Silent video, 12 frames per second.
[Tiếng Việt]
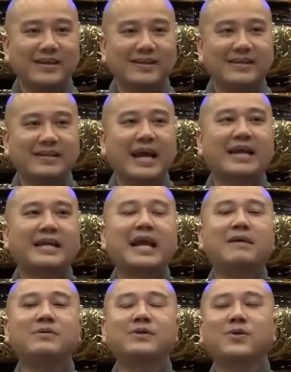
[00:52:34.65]
Thì ngày
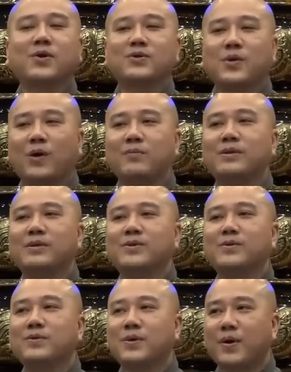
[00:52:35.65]
nay mình có chỗ mình
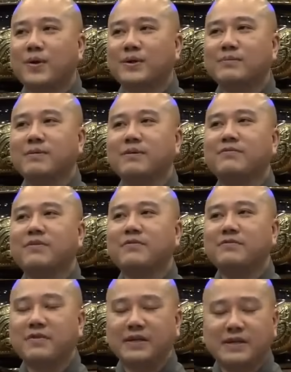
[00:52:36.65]
tu rồi, thì mình phải
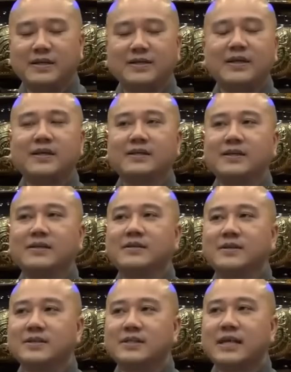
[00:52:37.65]
vì những
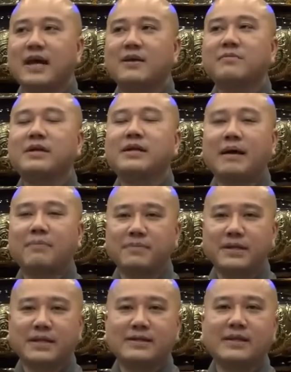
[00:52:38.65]
người sau mình lập
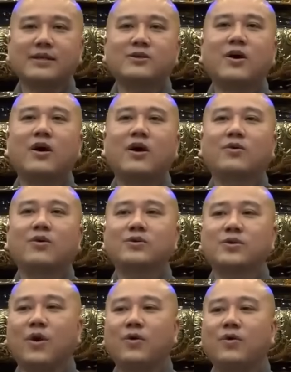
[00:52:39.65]
nên để cho họ có
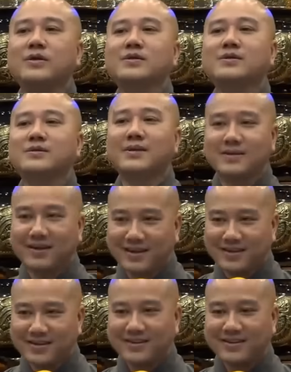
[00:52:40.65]
chỗ họ nương
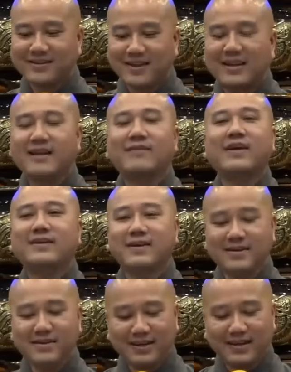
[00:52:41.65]
tựa. Đó là vậy đó.
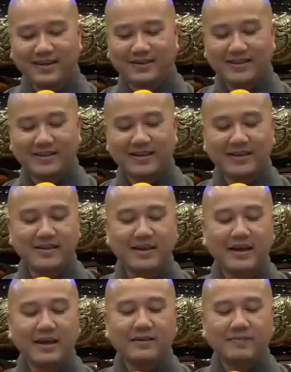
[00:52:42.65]
Cho nên
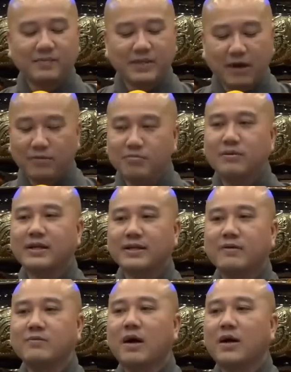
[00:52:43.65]
giống là
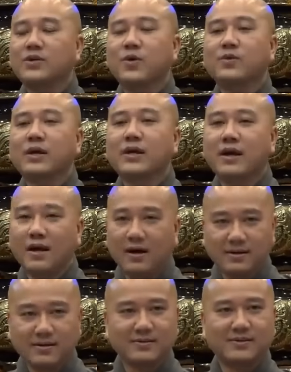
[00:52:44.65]
giống ở chỗ cái
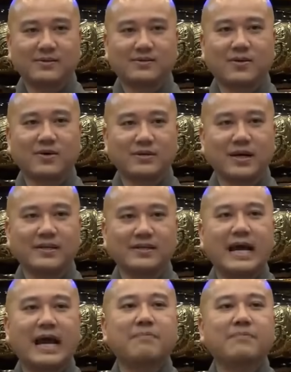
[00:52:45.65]
ơn. Còn
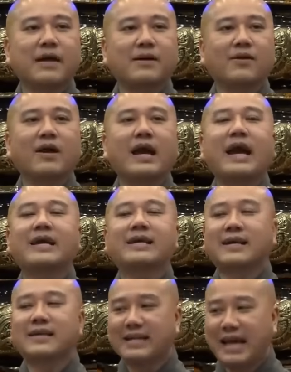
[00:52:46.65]
đền đáp là có hai
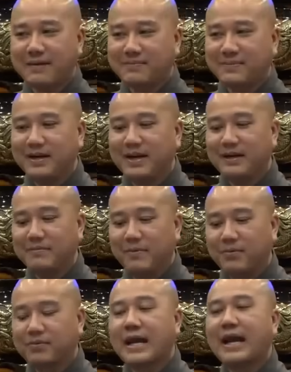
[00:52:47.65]
cách đáp.
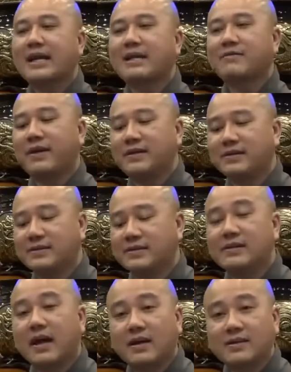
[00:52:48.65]
Một cái là phải
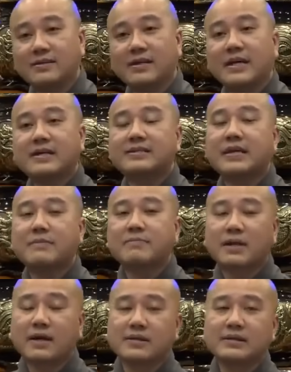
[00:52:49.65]
giữ thân,
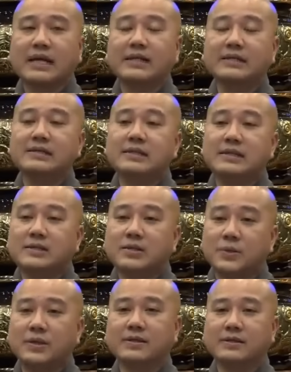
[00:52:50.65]
xem thân này như chiếc
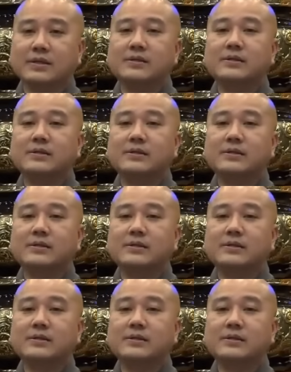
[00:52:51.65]
thuyền